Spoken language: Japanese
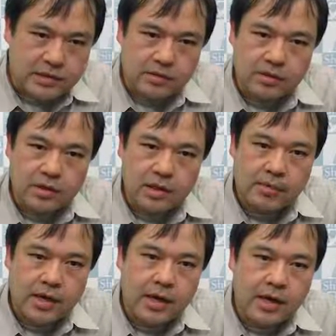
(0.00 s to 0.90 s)
せる時
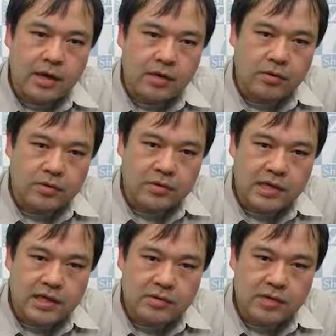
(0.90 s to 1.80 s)
には、この
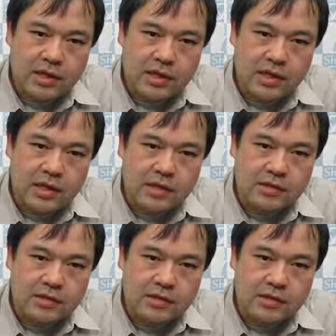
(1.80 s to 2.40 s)
最終的に